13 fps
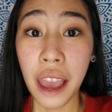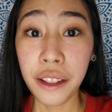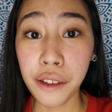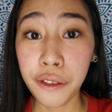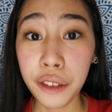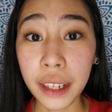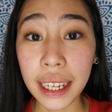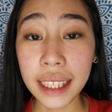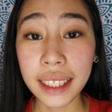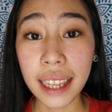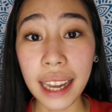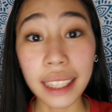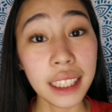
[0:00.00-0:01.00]
And if you
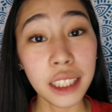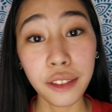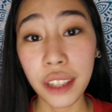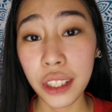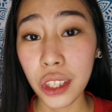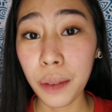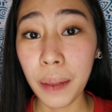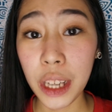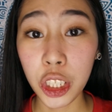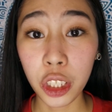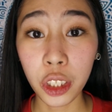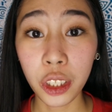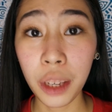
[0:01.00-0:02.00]
guys like this video, make
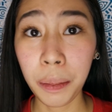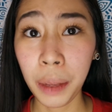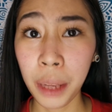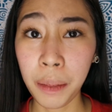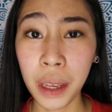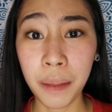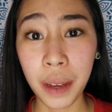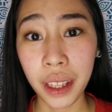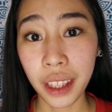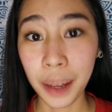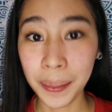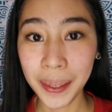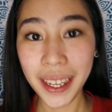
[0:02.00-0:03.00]
sure to give me a big big
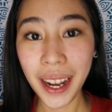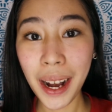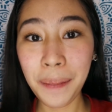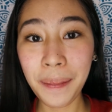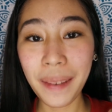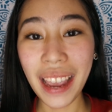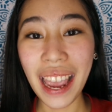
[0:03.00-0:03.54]
thumbs up.